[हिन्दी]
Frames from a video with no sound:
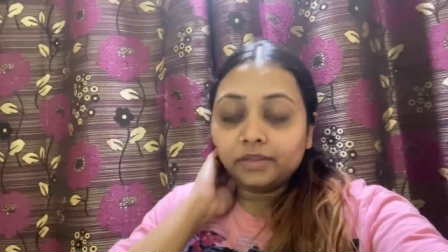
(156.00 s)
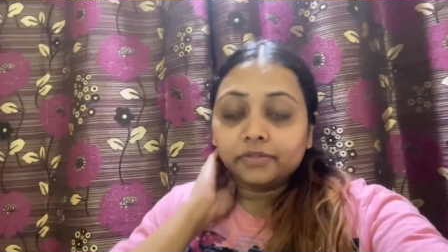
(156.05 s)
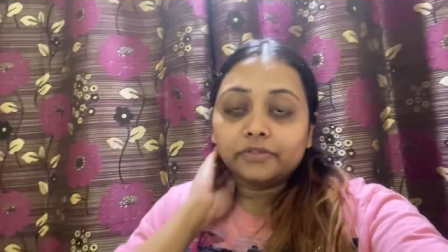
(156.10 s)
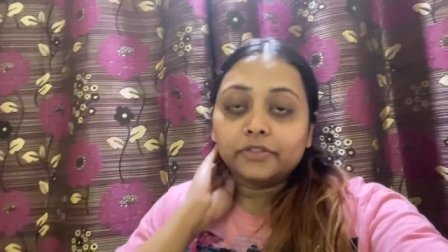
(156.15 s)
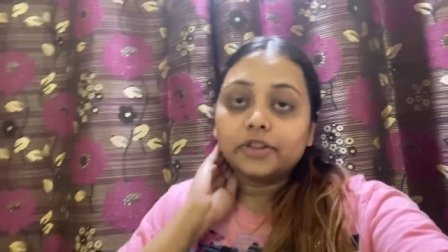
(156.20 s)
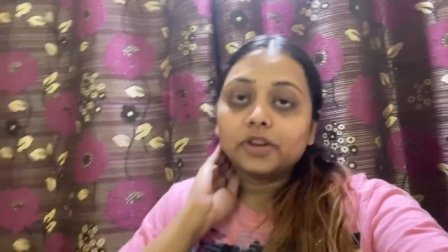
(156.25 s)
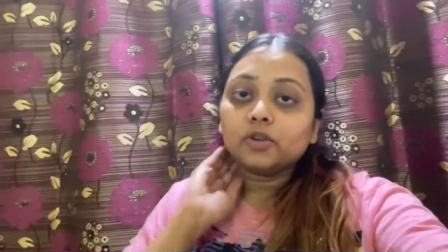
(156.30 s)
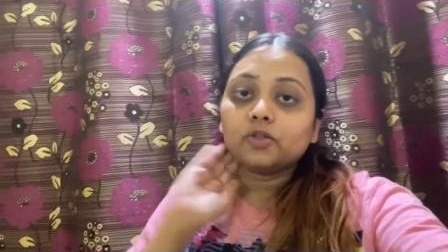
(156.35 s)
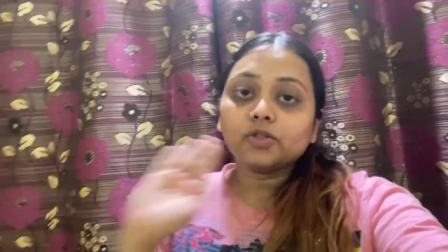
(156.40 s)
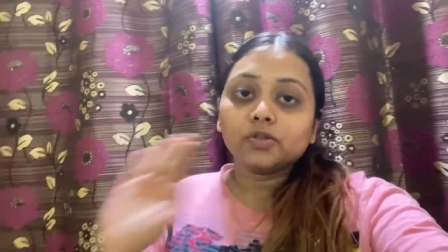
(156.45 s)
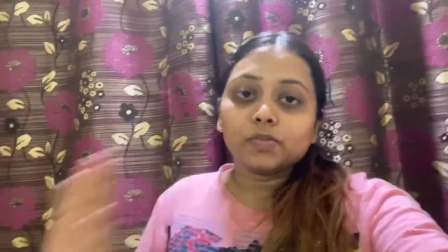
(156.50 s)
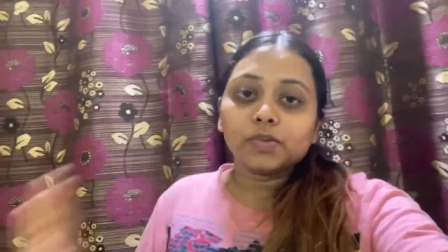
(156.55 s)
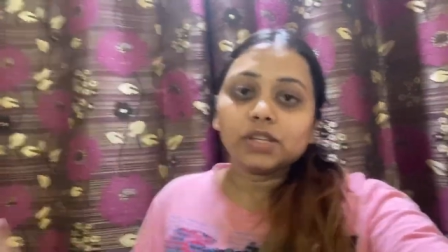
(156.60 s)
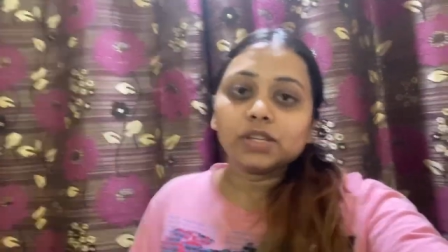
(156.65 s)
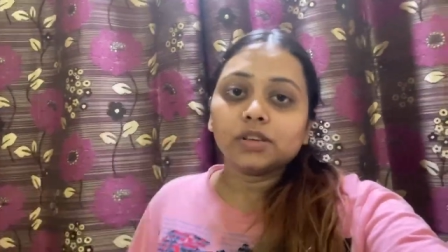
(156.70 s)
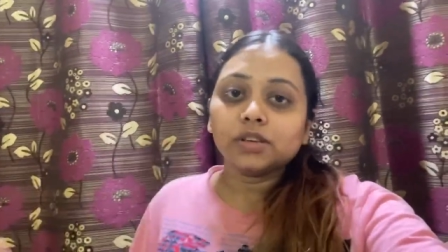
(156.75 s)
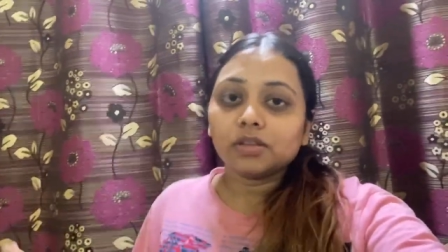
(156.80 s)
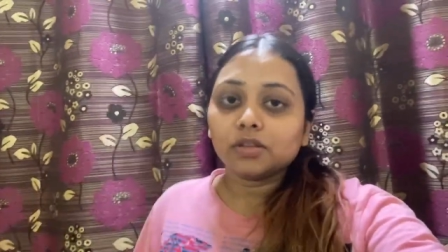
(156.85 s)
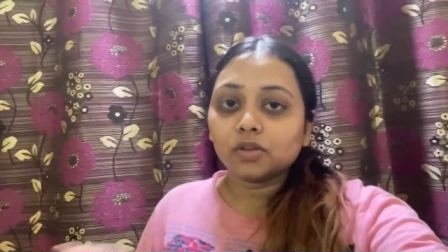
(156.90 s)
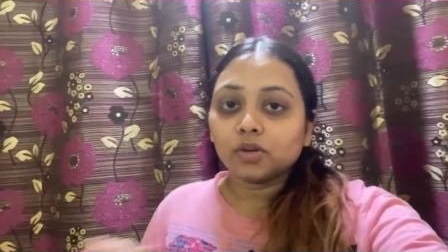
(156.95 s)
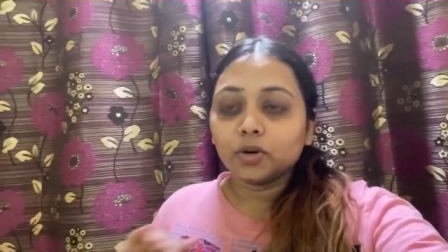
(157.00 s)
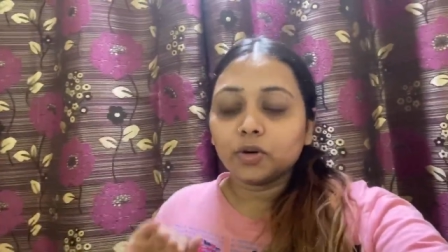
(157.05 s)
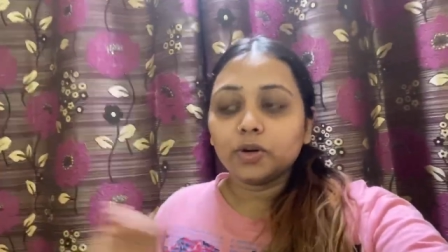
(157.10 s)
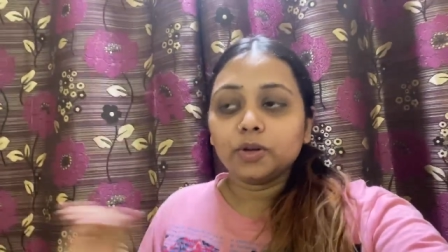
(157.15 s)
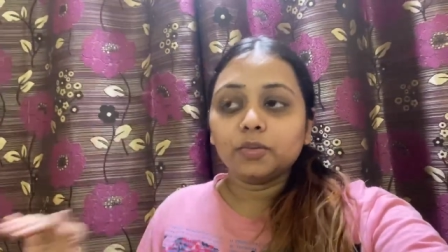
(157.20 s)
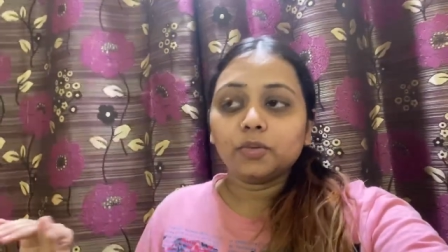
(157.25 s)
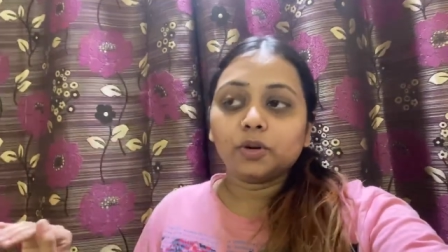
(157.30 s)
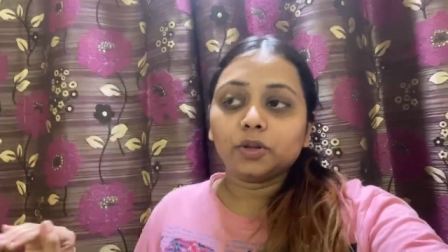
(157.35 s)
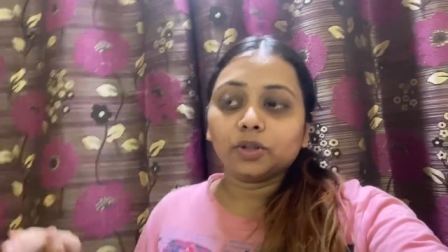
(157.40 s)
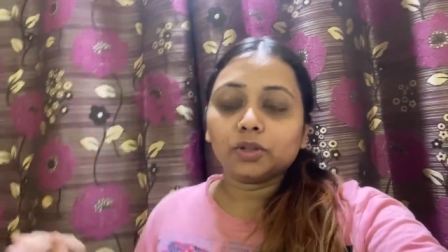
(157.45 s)
फिर उसमें से थोड़ी
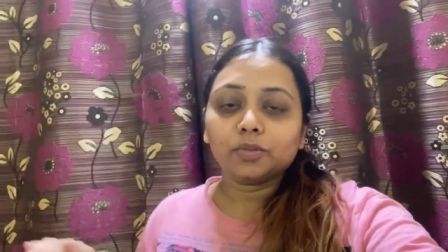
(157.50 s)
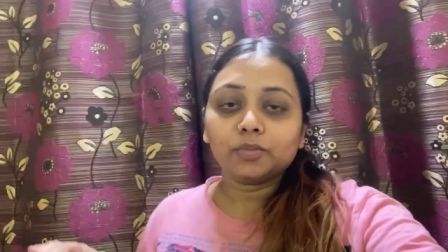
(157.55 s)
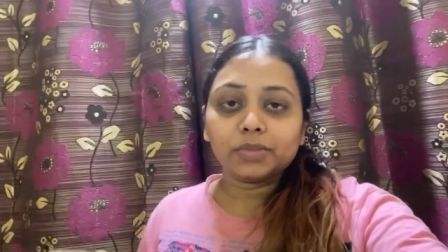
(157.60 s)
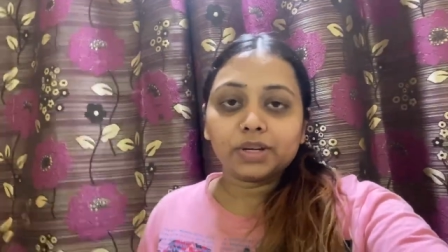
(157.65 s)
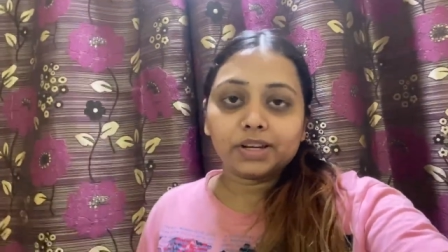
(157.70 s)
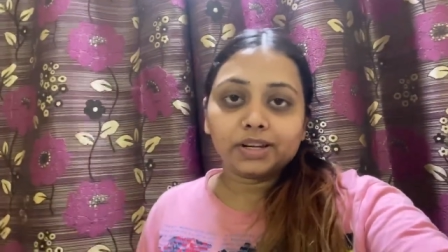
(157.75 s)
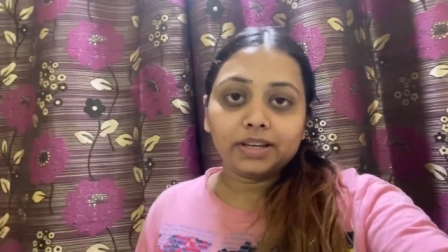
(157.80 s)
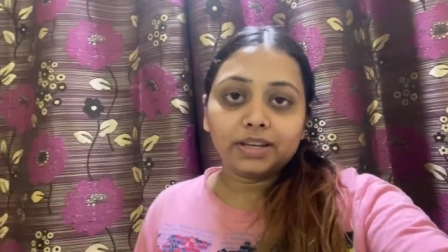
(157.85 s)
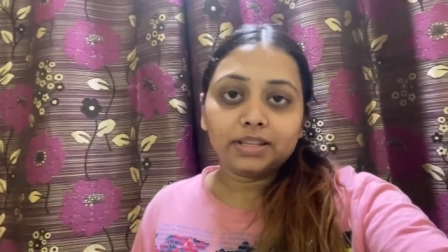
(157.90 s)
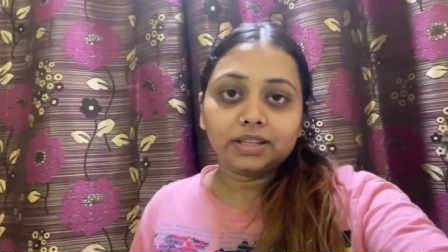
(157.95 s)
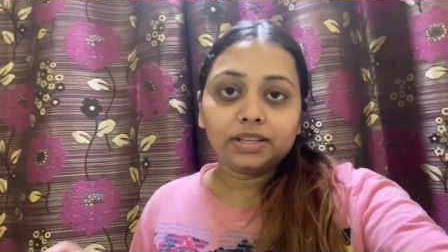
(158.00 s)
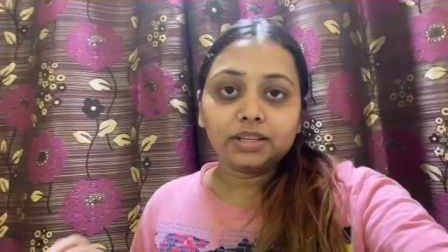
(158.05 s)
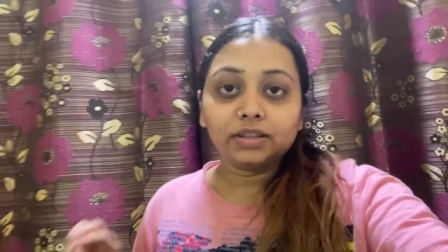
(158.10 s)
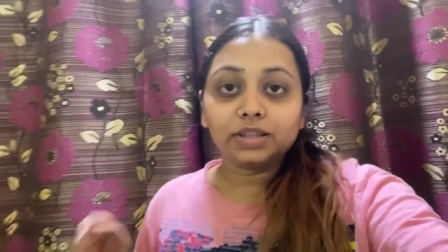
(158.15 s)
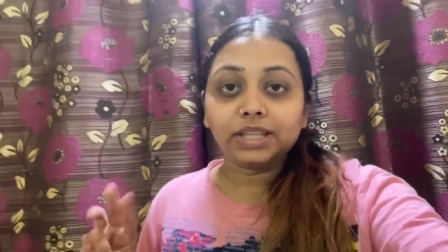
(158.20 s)
बहुत तो मर गई थी